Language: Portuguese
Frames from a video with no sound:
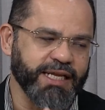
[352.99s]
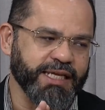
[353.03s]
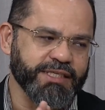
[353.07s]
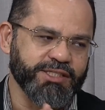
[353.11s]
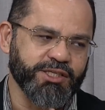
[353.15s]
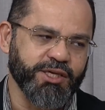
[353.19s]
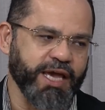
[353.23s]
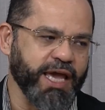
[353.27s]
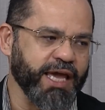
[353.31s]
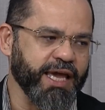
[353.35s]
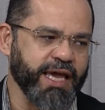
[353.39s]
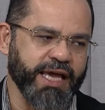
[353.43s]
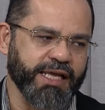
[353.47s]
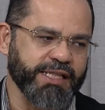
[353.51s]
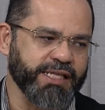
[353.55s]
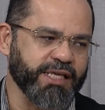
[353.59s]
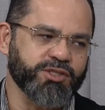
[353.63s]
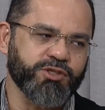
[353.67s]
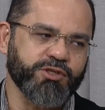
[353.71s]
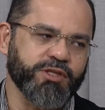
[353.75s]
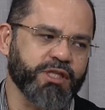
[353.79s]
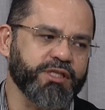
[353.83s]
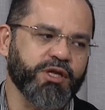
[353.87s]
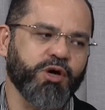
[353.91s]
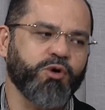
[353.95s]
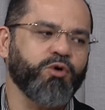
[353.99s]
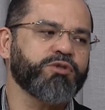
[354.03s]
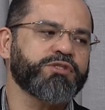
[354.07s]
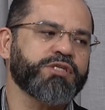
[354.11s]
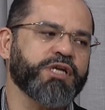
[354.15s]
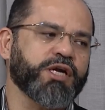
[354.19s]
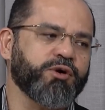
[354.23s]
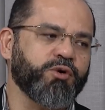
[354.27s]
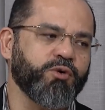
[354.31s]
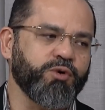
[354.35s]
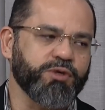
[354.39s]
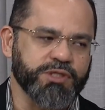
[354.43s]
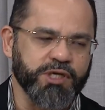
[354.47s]
é relacionada a
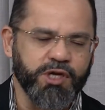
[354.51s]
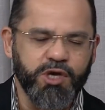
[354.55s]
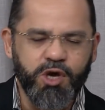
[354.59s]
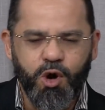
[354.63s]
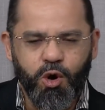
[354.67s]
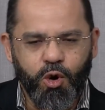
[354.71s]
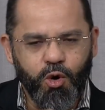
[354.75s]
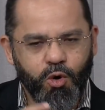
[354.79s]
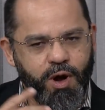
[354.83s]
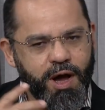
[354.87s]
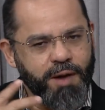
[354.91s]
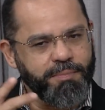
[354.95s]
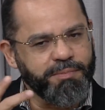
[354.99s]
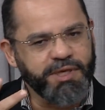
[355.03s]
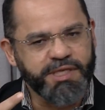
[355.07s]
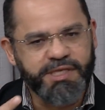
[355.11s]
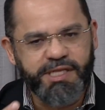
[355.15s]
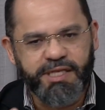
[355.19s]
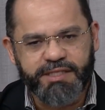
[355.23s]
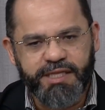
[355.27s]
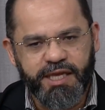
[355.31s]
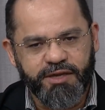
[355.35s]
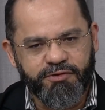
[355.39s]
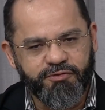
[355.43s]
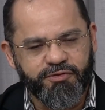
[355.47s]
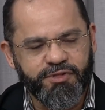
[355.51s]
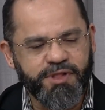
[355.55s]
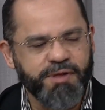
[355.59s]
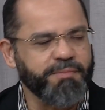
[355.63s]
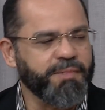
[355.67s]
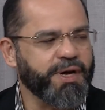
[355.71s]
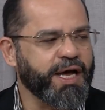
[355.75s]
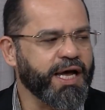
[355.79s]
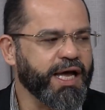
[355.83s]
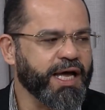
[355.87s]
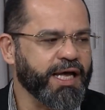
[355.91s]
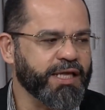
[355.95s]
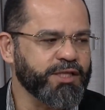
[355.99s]
outra coisa. Sim. Ou a amígdala está
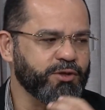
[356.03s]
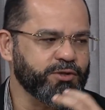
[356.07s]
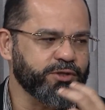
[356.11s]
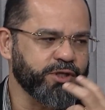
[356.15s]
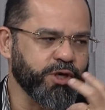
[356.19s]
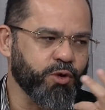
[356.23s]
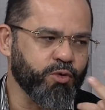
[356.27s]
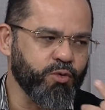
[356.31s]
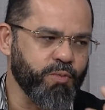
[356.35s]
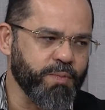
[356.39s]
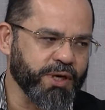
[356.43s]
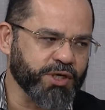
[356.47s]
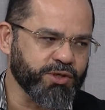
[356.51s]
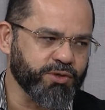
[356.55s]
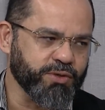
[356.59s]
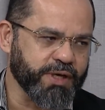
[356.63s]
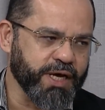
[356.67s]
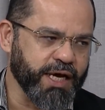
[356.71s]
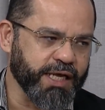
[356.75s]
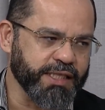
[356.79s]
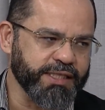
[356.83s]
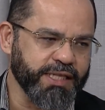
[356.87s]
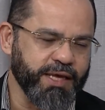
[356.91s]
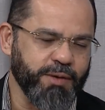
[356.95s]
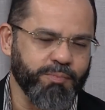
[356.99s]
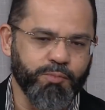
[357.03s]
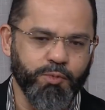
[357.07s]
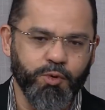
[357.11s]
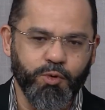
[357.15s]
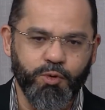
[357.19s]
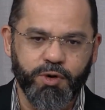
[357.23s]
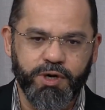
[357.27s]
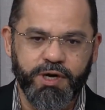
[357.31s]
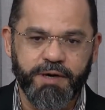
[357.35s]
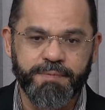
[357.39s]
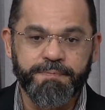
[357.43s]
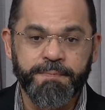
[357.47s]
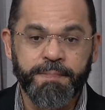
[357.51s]
inflamada, ou tem algum machucado na
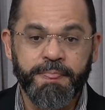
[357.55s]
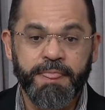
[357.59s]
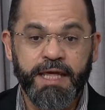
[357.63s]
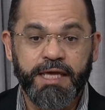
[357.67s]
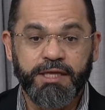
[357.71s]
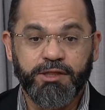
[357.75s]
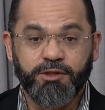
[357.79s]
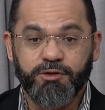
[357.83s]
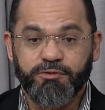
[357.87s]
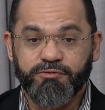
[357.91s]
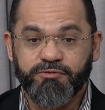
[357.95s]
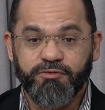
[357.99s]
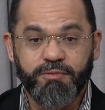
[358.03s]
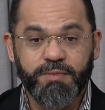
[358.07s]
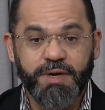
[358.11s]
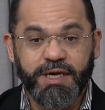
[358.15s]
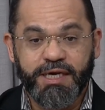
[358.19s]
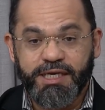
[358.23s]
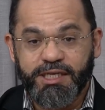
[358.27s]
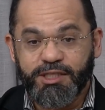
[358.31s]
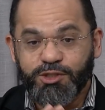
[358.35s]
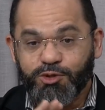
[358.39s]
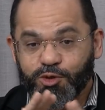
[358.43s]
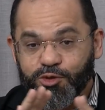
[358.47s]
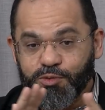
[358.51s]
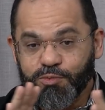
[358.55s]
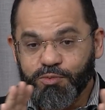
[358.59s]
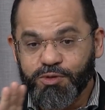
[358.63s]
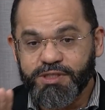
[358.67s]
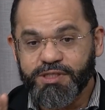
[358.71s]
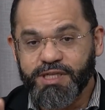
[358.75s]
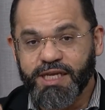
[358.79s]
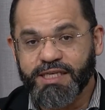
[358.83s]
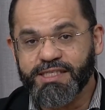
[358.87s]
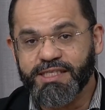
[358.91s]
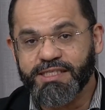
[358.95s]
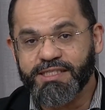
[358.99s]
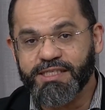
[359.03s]
boca. Não vamos aqui, todo mundo
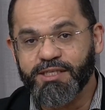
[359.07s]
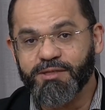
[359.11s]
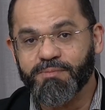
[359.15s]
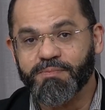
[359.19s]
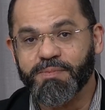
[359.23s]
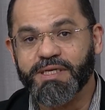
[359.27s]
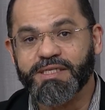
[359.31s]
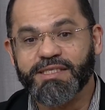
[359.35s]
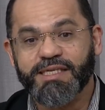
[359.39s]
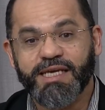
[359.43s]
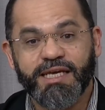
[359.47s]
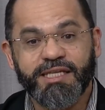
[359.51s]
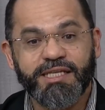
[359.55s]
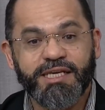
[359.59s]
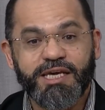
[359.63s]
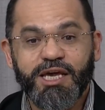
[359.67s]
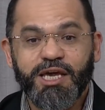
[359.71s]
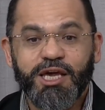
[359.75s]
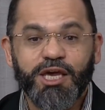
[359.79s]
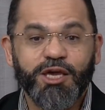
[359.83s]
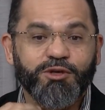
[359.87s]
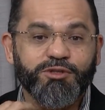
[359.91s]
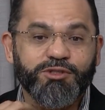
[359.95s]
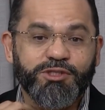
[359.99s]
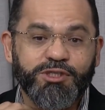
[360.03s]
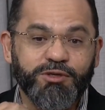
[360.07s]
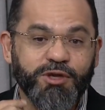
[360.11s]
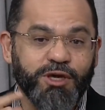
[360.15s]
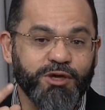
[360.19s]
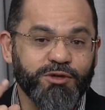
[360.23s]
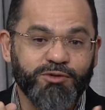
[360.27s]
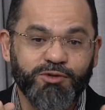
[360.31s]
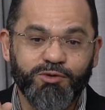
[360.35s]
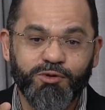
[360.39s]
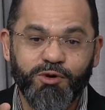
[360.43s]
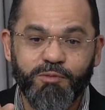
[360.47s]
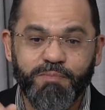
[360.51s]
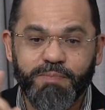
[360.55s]
está assistindo e pensar, eu, eu
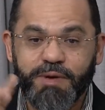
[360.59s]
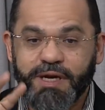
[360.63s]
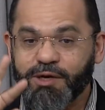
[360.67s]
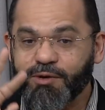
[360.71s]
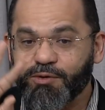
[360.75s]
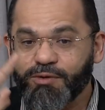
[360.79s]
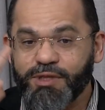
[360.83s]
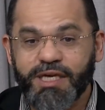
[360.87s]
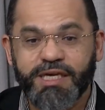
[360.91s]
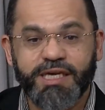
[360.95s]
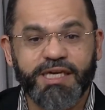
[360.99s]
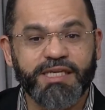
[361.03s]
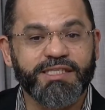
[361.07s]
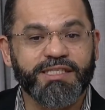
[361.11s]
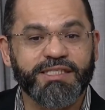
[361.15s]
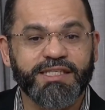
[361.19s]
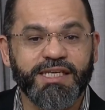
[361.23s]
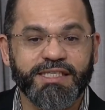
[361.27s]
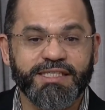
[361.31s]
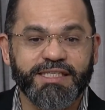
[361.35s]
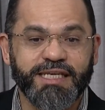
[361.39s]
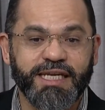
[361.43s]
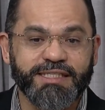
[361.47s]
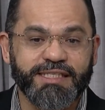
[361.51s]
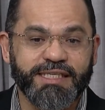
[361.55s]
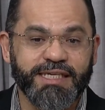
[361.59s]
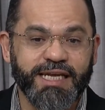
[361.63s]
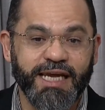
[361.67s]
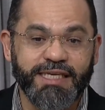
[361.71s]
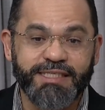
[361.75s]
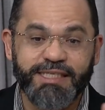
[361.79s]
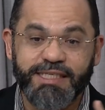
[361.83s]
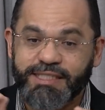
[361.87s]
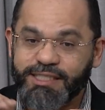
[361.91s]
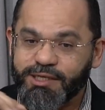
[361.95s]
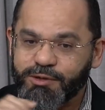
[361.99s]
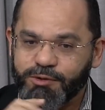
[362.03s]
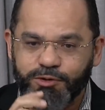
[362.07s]
doeu para engolir 15 dias
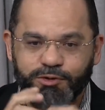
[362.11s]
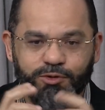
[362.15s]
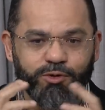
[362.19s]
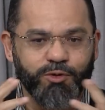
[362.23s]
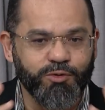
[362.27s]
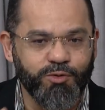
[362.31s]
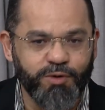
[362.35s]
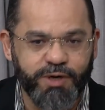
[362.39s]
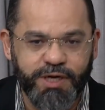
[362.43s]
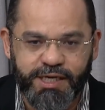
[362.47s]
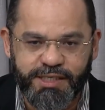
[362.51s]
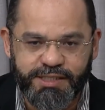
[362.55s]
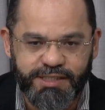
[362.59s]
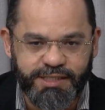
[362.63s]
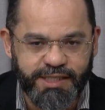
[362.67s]
atrás, então eu estou com câncer na